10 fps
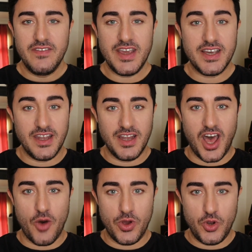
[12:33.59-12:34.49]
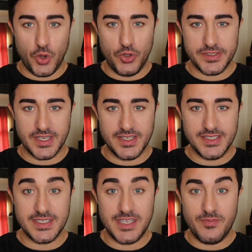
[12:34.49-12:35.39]
ve kanala abone
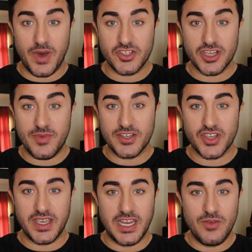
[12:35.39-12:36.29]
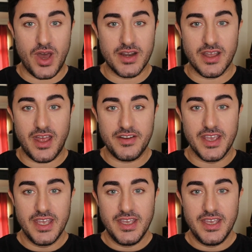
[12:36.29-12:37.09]
olursanız size başka başka yeni markalar,